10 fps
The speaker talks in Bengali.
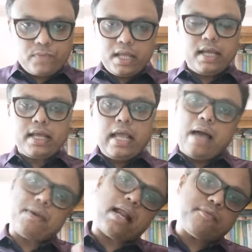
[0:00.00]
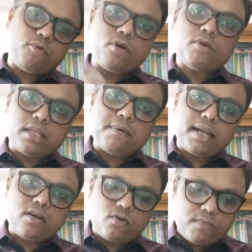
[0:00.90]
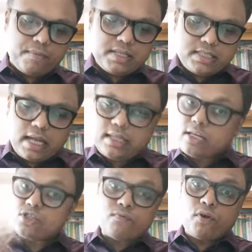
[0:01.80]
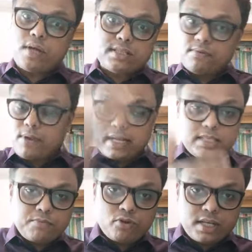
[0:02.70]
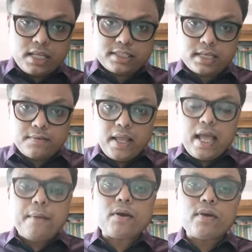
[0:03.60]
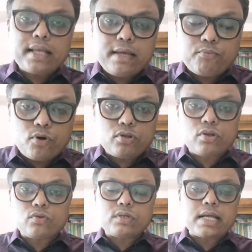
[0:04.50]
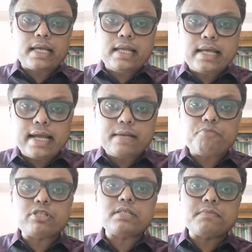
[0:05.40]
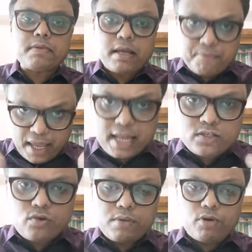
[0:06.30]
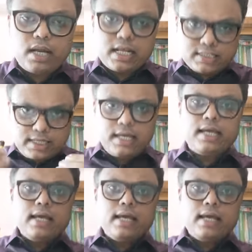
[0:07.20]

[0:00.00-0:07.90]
হ্যাঁ আবার আরেক পক্ষ বলতে পারে এরকমভাবে যে না তারা সফল হয়েছে বিভিন্ন এক্সাম্পল নিয়ে এসে আবার অনেকে বোধ দুটাকেই নেগেটিভ পজিটিভ দুটাকে ব্যালেন্স করে বলে লাস্টে